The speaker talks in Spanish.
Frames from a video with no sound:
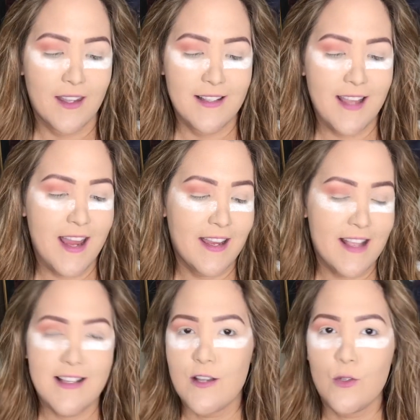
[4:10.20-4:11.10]
Es que ella
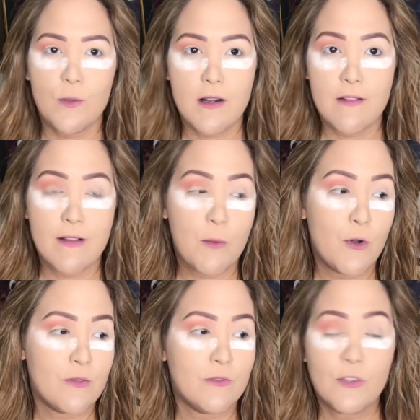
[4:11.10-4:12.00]
quiere ser youtuber,
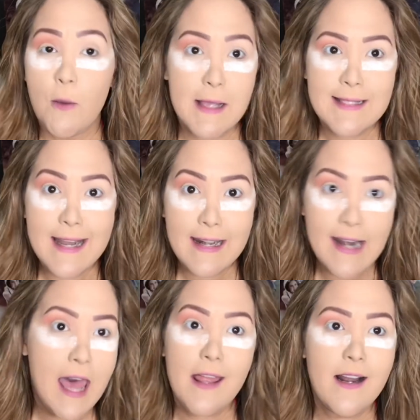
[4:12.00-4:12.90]
como no va a hacer
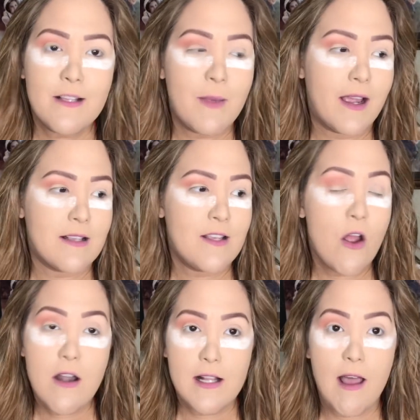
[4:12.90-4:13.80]
nada en las
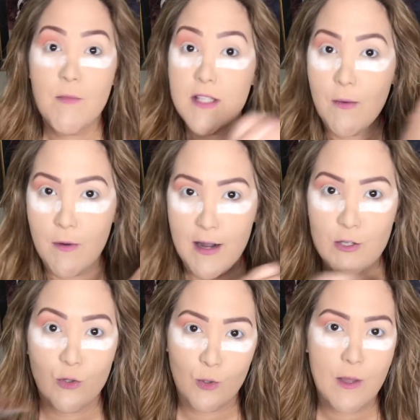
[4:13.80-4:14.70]
vacaciones, la vamos a
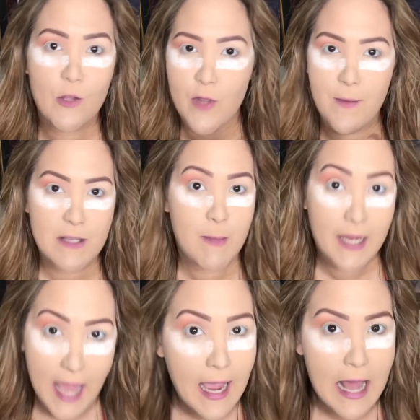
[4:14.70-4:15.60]
volver youtuber otra vez
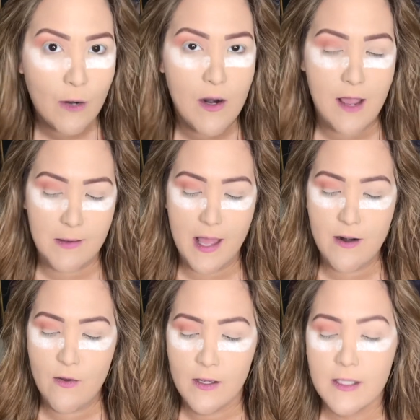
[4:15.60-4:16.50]
para que haga algo en la vida,
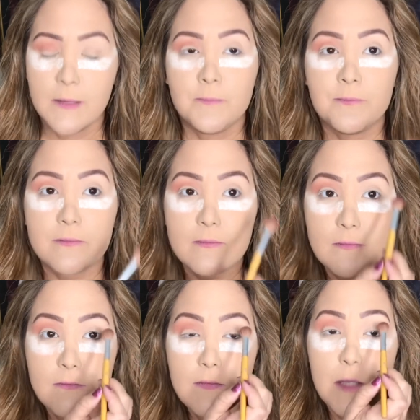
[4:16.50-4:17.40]
¿no?
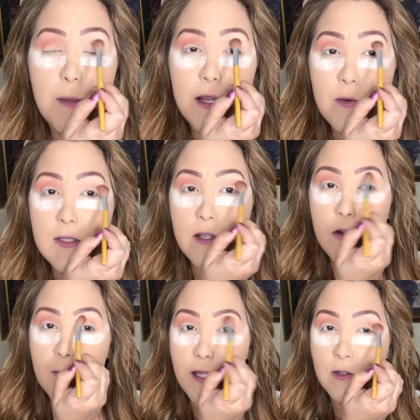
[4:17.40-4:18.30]
Para que no esté
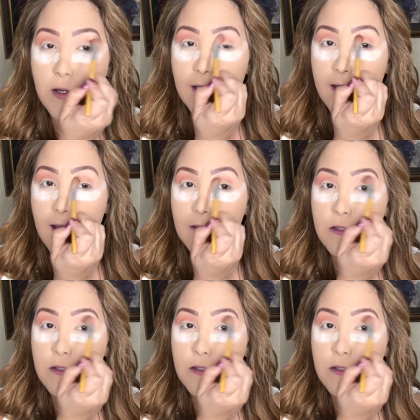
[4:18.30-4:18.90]
dormida todo el día.